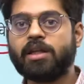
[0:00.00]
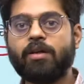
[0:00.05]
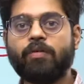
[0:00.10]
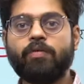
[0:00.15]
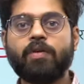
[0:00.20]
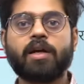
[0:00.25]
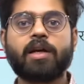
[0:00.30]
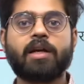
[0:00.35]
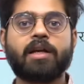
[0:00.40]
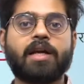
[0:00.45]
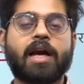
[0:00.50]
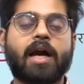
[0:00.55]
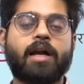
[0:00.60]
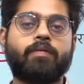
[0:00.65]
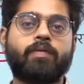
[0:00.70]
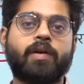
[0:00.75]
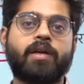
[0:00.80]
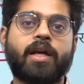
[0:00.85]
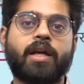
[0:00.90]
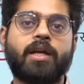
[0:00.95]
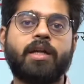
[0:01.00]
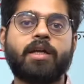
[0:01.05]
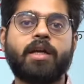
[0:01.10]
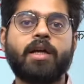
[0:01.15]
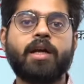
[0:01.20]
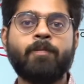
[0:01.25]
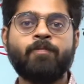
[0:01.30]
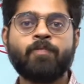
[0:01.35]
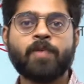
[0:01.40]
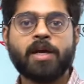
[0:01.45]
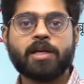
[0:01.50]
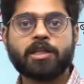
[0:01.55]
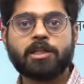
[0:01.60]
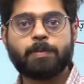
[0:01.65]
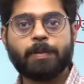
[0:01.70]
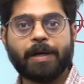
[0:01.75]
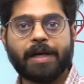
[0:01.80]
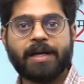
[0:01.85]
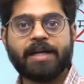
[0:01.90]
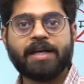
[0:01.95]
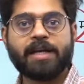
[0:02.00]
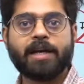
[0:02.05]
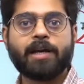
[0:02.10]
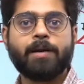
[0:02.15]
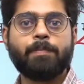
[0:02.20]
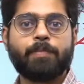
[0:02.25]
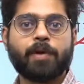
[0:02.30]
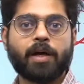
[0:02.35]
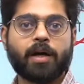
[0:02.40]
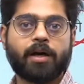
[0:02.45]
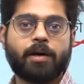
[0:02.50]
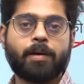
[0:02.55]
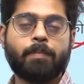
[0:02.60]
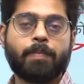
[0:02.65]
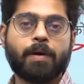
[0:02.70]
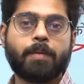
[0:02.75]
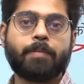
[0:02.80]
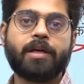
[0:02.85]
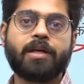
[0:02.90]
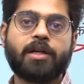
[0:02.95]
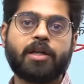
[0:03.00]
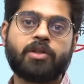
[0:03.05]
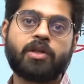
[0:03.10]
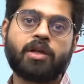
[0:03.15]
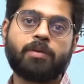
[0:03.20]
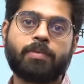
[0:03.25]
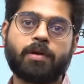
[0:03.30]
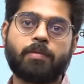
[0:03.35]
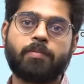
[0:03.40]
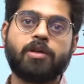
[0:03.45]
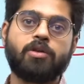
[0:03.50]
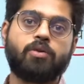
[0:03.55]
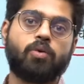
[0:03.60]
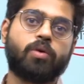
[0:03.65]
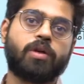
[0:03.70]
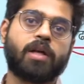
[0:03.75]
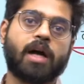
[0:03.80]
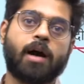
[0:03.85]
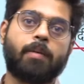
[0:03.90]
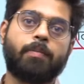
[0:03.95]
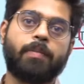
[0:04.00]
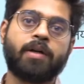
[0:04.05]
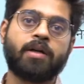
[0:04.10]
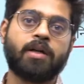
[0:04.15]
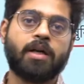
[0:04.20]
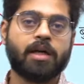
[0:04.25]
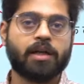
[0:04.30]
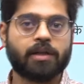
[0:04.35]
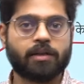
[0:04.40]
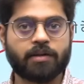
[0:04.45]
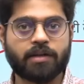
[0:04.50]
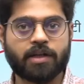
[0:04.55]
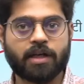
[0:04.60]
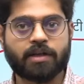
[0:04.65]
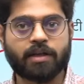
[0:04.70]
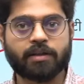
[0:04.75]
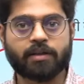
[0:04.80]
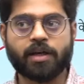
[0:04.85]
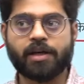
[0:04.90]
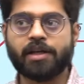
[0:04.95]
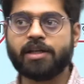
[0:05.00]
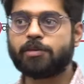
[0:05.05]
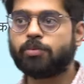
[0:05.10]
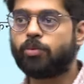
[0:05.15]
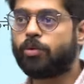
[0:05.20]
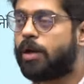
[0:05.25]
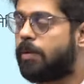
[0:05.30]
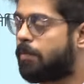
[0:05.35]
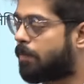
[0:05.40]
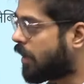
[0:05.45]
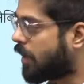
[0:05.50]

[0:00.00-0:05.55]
तीव्र क्रियान्वयन यानी कि स्पीडी इंप्लीमेंटेशन पर भी जोर यहाँ पर दिया जाता है इस पूरे